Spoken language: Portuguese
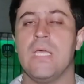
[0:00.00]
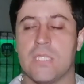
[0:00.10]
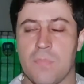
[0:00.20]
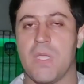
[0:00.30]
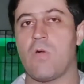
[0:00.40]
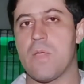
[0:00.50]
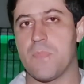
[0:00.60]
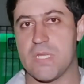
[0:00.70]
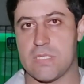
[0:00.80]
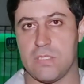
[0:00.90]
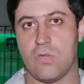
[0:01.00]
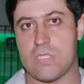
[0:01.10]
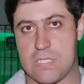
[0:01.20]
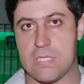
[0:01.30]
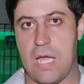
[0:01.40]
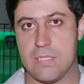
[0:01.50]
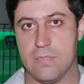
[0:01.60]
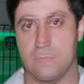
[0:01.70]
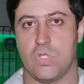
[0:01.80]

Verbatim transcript: e também com a imprensa de nossa cidade.